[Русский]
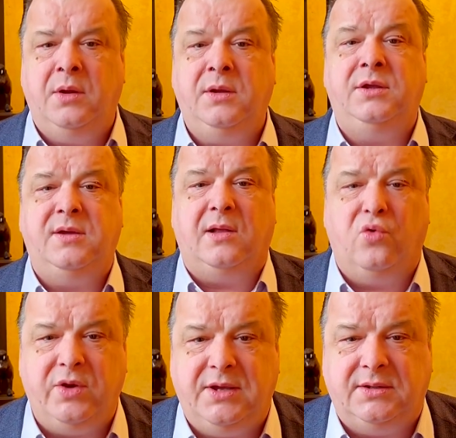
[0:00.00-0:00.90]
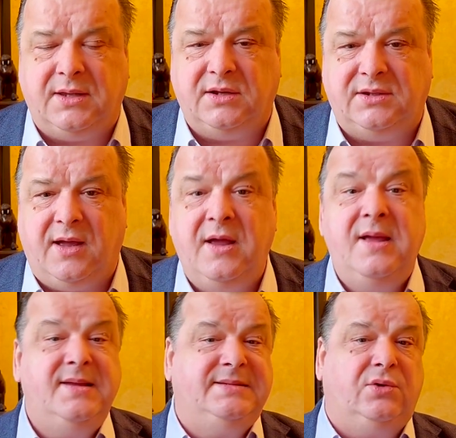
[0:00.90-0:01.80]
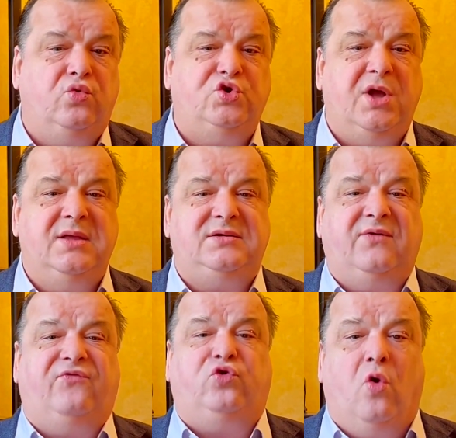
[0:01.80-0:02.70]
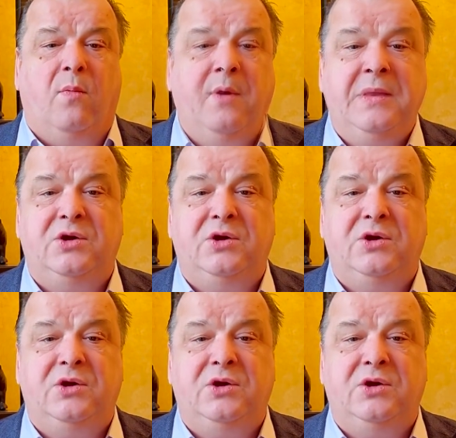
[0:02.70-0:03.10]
Идеология тогда заключалась в том,